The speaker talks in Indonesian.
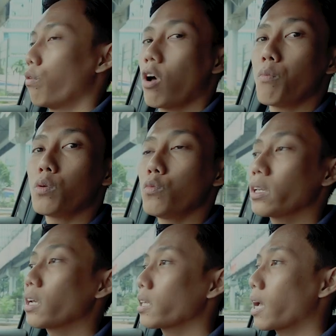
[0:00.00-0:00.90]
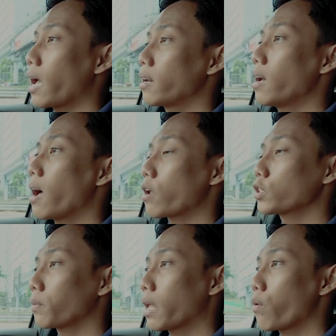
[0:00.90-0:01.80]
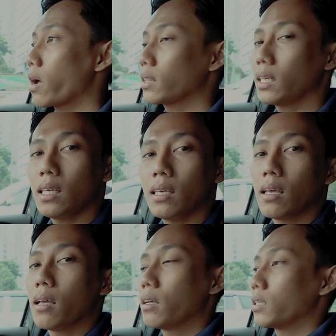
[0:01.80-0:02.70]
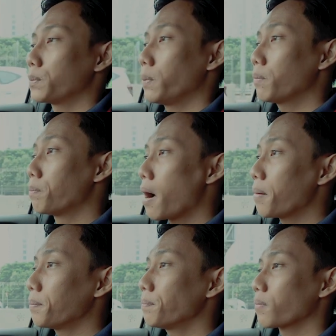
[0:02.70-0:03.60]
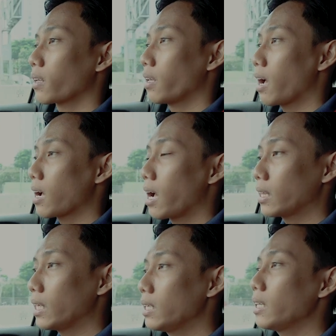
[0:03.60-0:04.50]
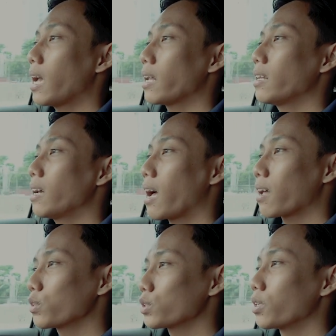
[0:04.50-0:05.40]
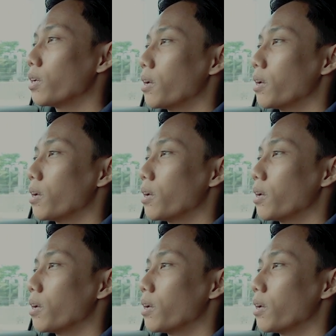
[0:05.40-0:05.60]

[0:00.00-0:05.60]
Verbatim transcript: Walaupun mungkin ketika Anda harus melewati speed bump yang agak tinggi, Anda harus